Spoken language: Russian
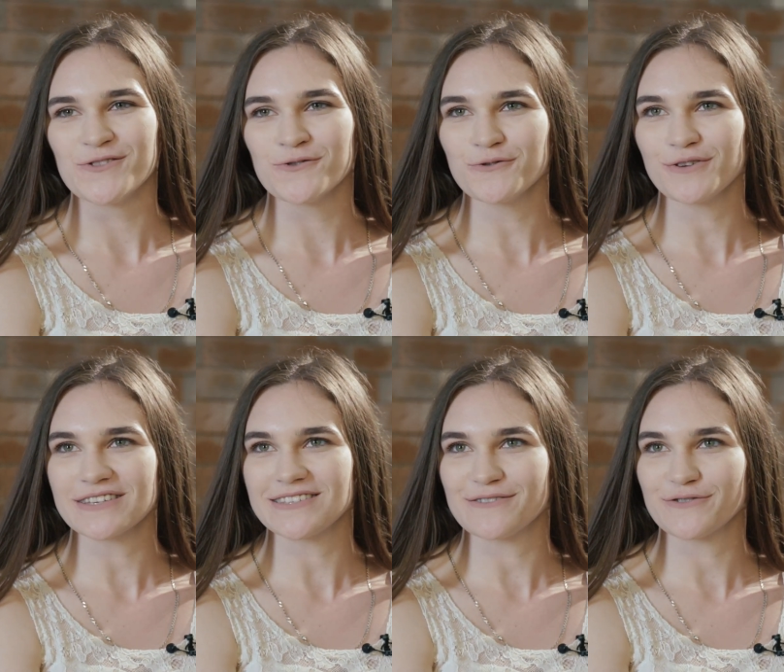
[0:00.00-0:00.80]
Ну,
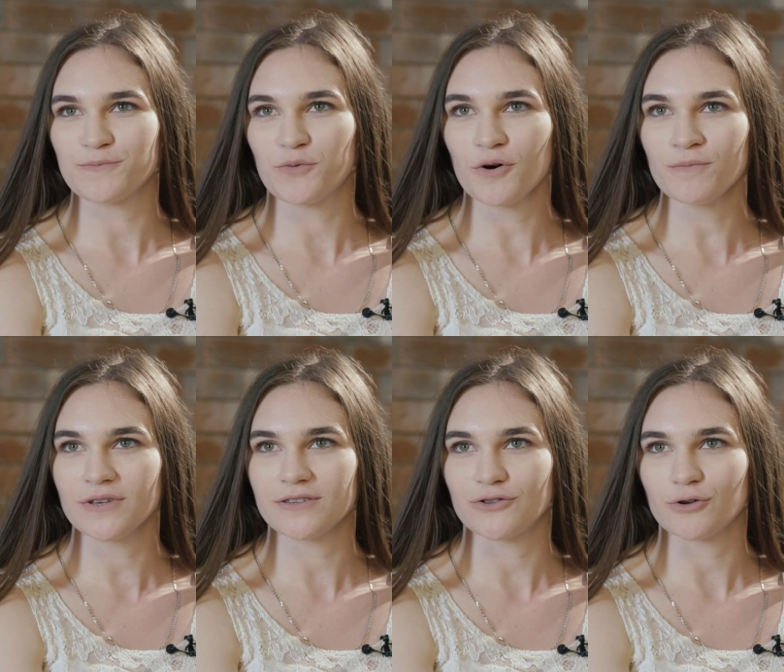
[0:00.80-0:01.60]
если
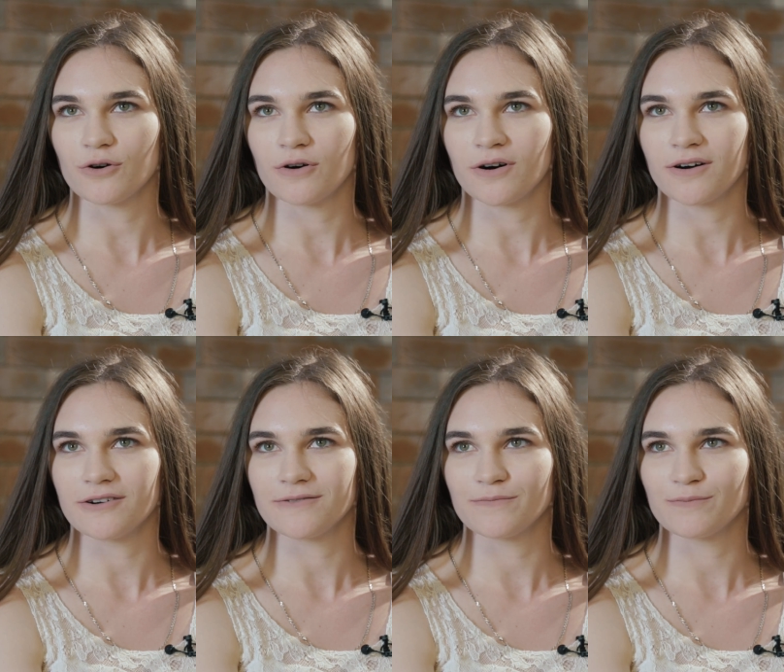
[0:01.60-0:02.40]
вспомнить, то